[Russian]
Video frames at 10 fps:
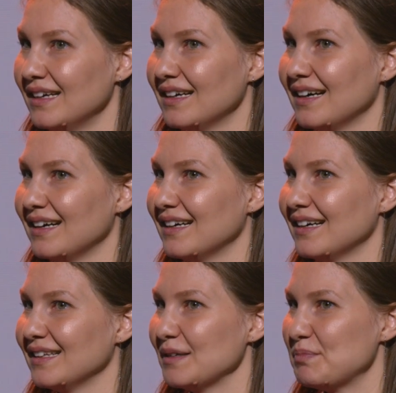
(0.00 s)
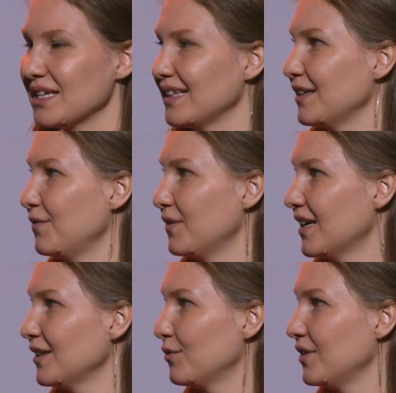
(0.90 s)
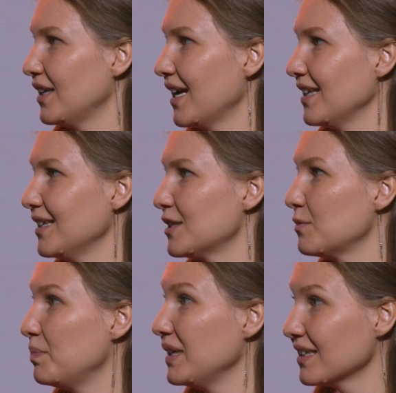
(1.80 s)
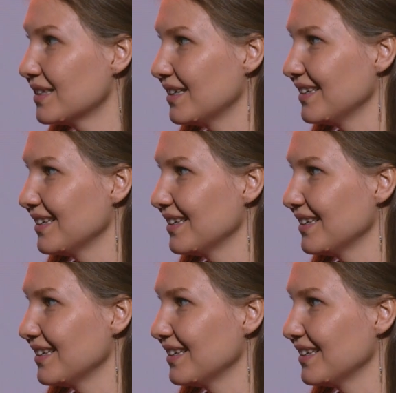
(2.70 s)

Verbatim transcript: э, написала реферат о влиянии спирта